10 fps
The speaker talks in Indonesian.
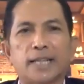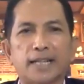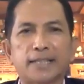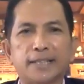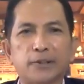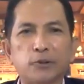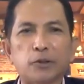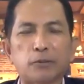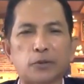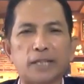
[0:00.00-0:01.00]
Dari situ
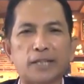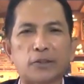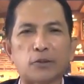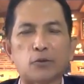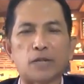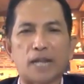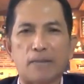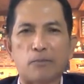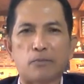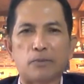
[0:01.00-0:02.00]
kemudian
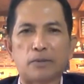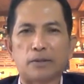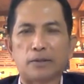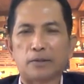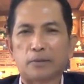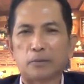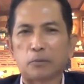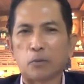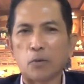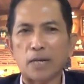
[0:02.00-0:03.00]
terungkap eh,
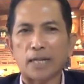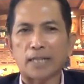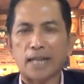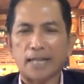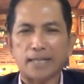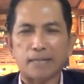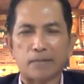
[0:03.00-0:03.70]
bukan hanya